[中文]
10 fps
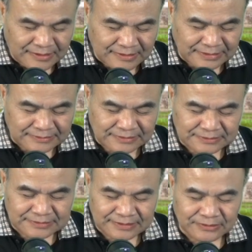呃，他
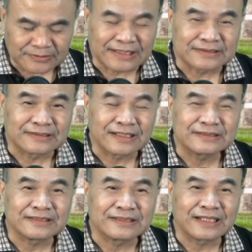特赦盐友党人，而
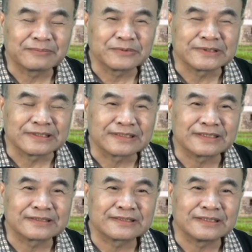且他不仅
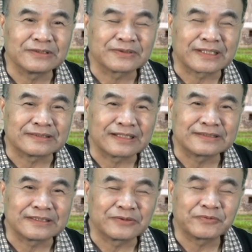特赦盐友党人，而
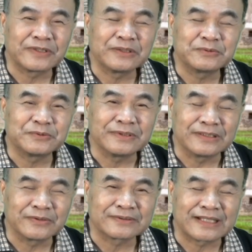且恢复
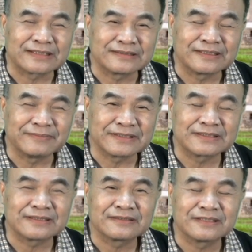盐友党人的名
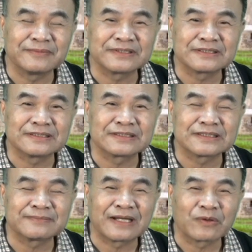声，特别是
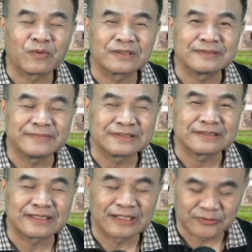司马光的名
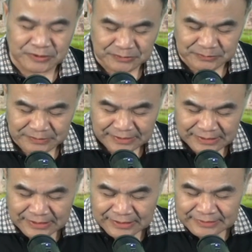声他还恢复。
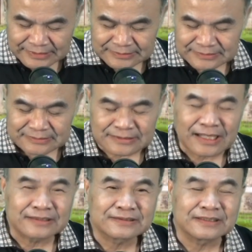但是
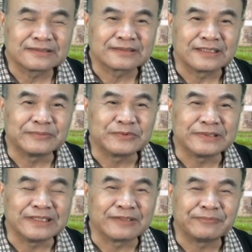他真实的目
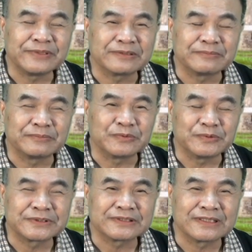的呢，并
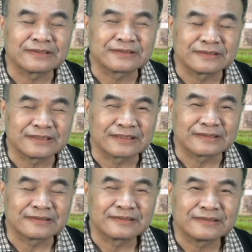不是要执
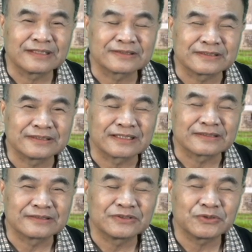行要实
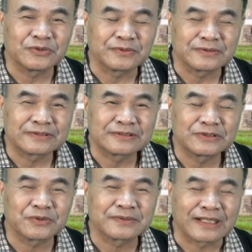行旧
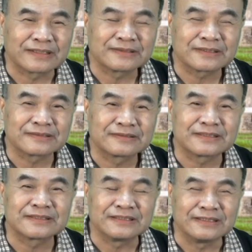旧党的政
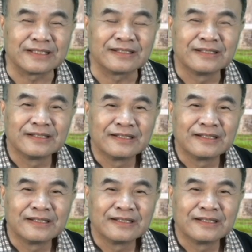政治理念，